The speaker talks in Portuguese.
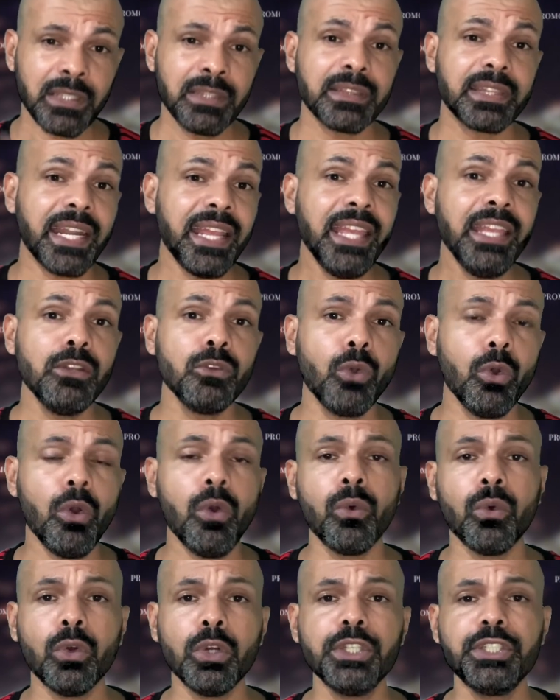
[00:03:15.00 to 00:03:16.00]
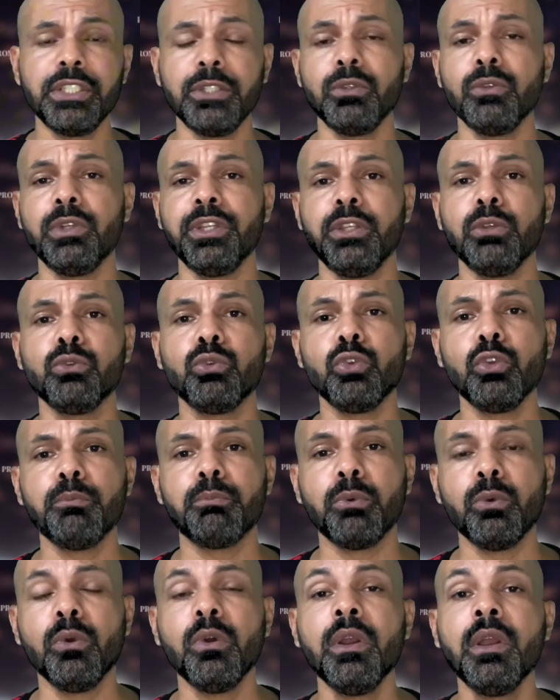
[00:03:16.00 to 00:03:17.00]
treinou hoje no Ninho do
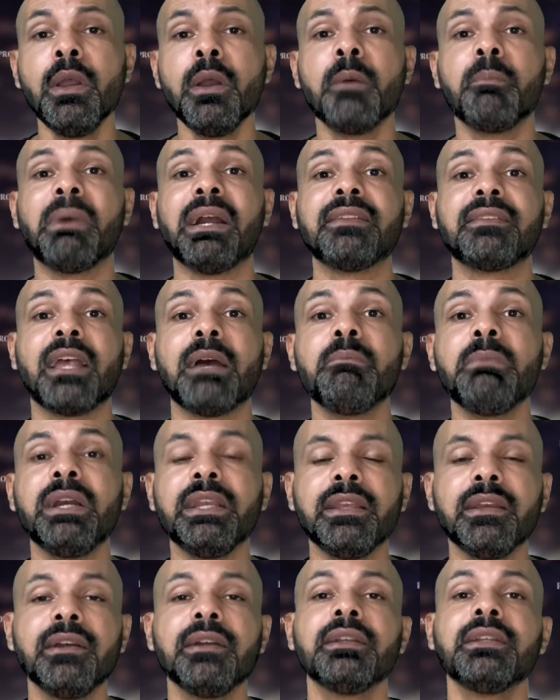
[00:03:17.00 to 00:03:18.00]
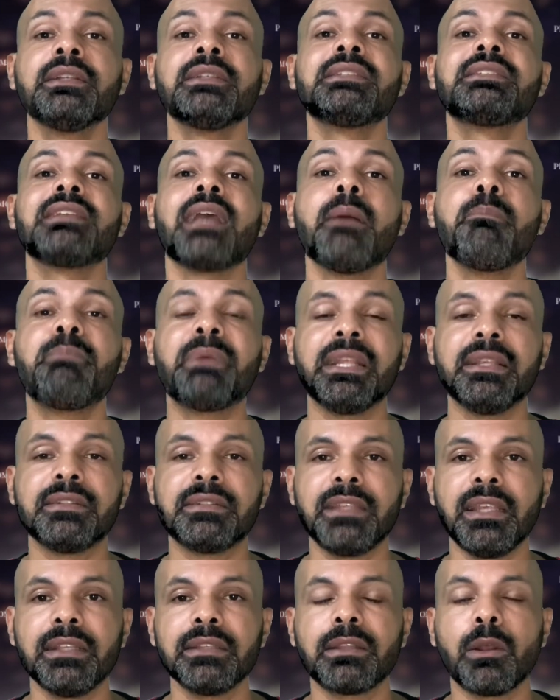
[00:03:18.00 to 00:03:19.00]
Urubu, mas amanhã se
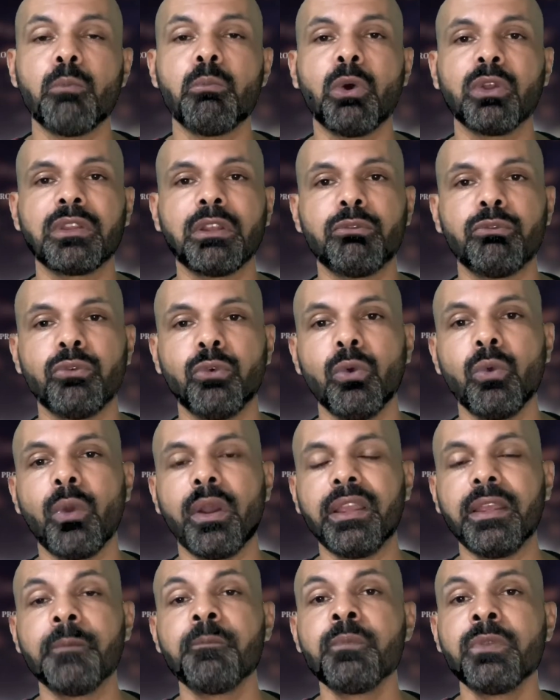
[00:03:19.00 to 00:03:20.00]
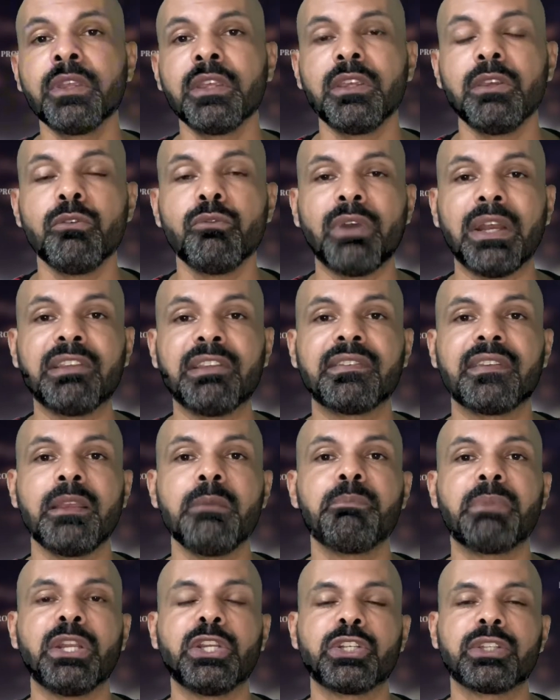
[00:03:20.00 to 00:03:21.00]
apresenta ao Botafogo aí e vai ser
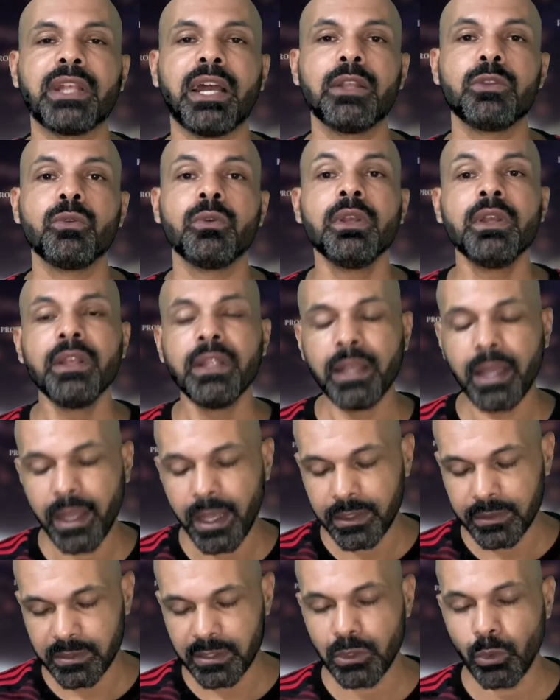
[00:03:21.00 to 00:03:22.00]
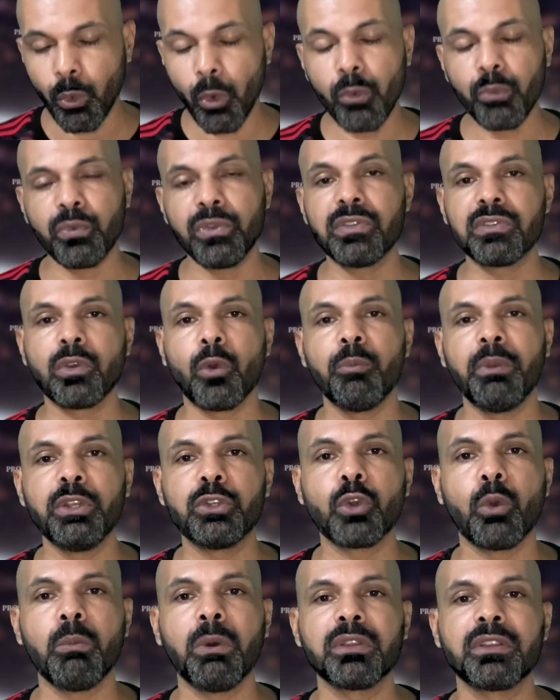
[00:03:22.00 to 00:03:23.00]
emprestado assim oficialmente
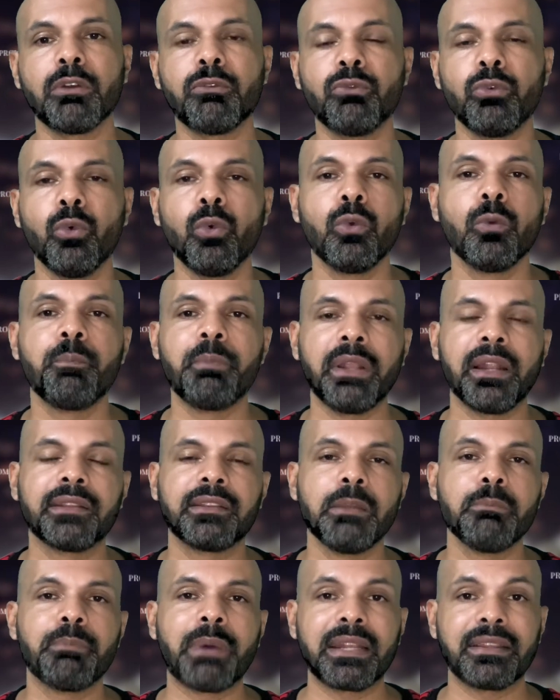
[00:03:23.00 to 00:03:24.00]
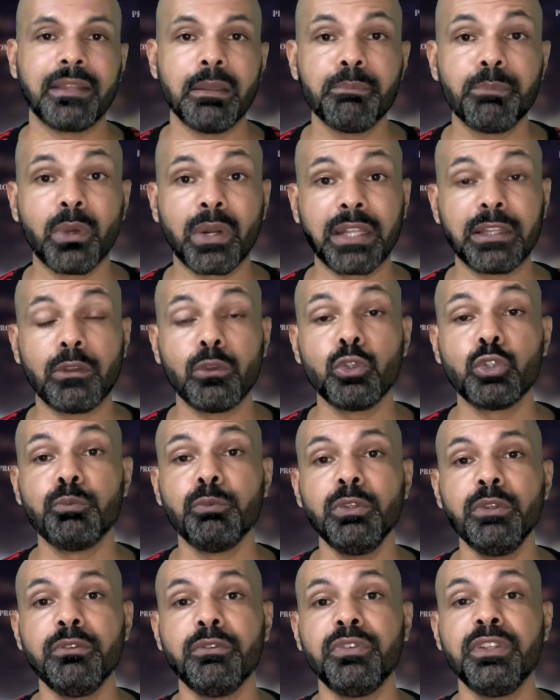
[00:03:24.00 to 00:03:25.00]
ao Botafogo pela para a temporada
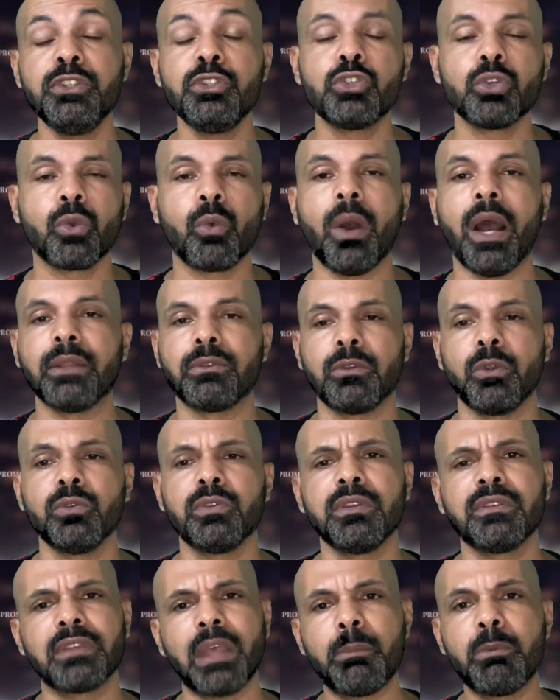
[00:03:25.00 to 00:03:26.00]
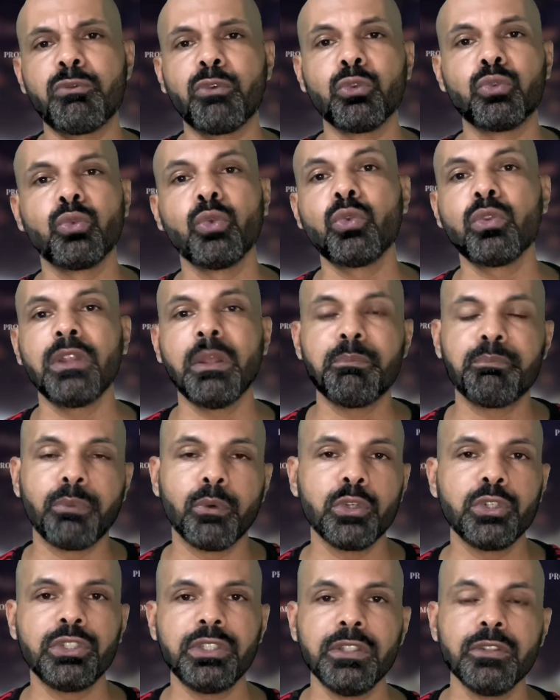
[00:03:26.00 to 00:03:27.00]
2024. Não se sabe o futuro
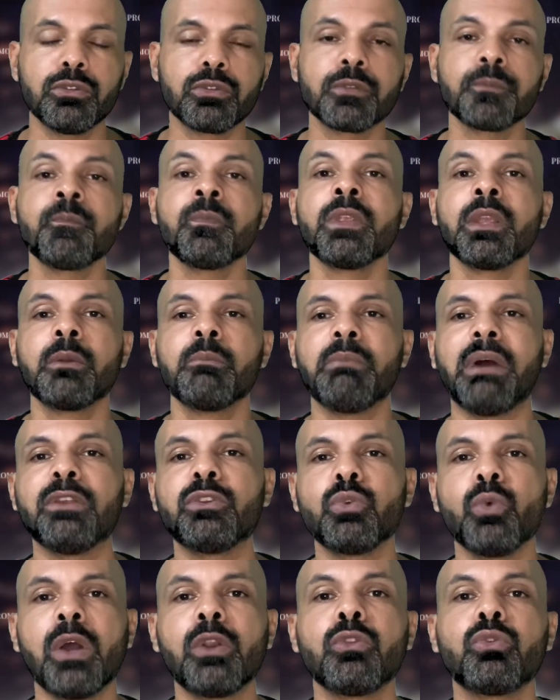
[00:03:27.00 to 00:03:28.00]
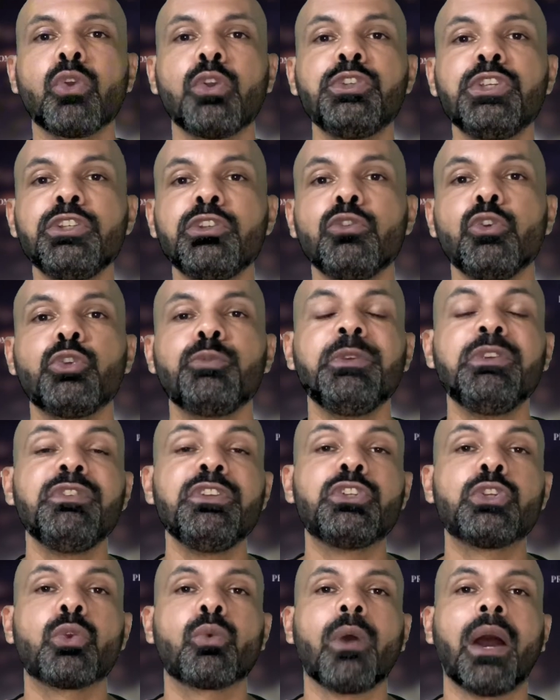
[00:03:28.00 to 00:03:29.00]
depois disso, mas o ano todinho de
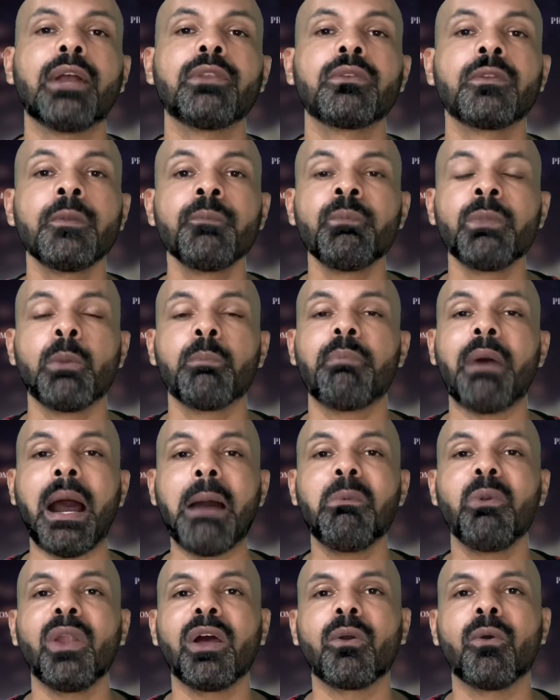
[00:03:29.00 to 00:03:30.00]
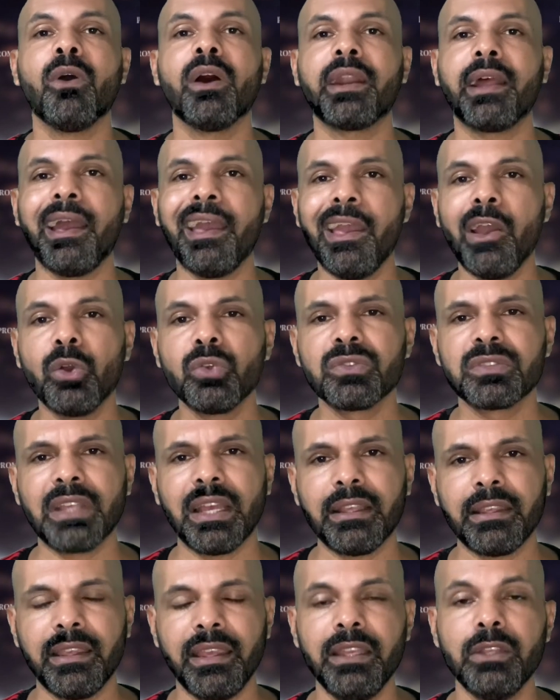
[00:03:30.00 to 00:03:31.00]
2024, Pablo agora é o
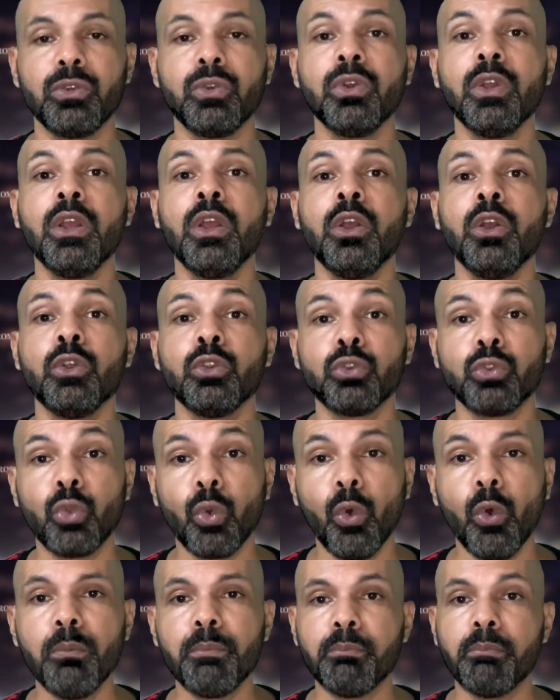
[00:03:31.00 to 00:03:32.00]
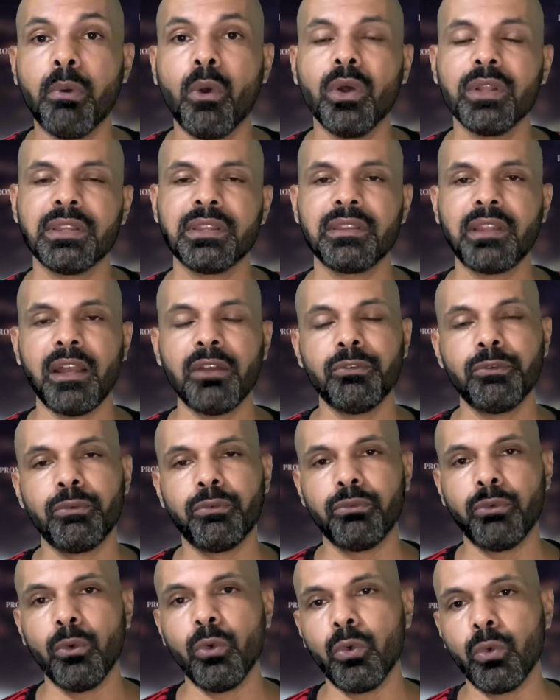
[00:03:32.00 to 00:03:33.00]
zagueiro do
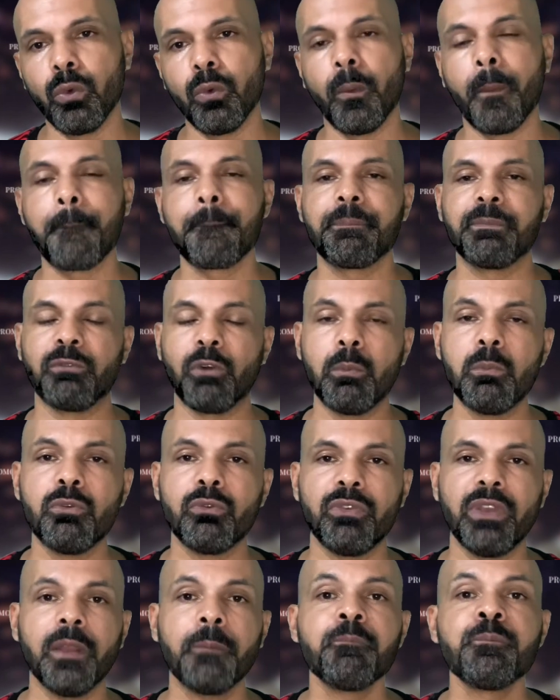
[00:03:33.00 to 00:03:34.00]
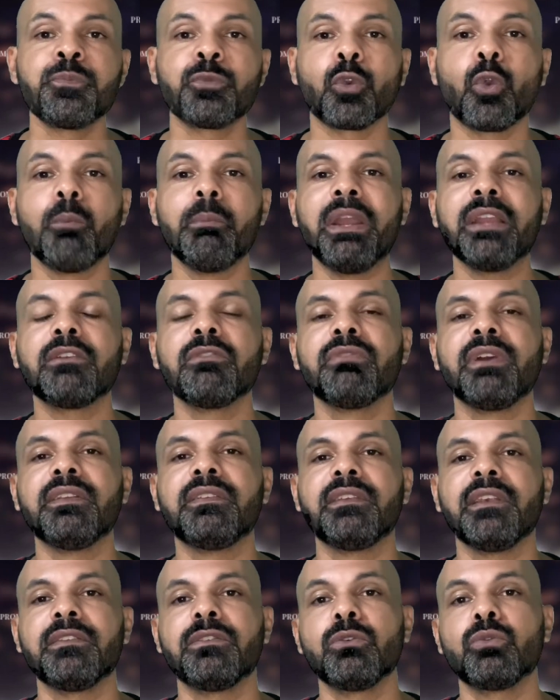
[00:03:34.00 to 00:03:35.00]
Botafogo. Vamos ver como é que vai
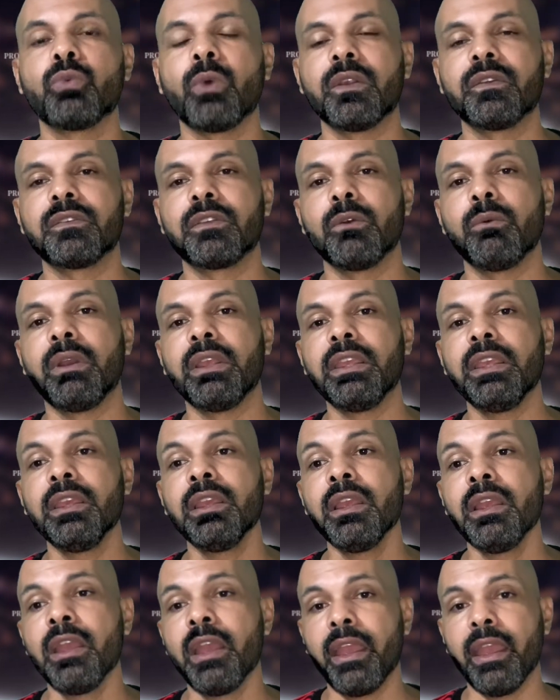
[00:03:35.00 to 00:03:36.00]
ser a situação aí.